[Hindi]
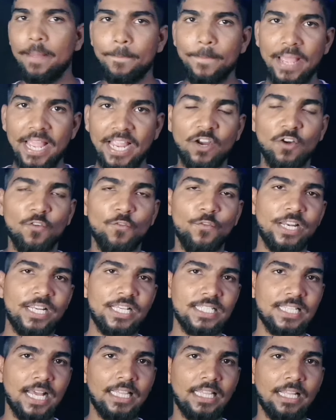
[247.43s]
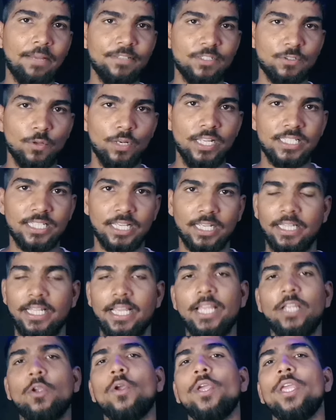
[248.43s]
बैंक ऑफर के साथ आप इसको ले सकते
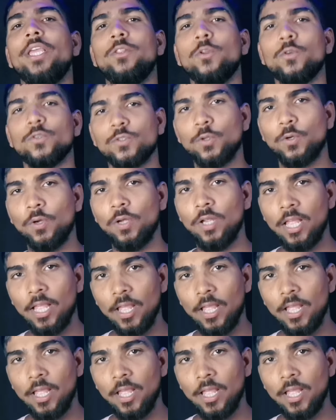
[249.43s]
हैं क्योंकि दोस्तों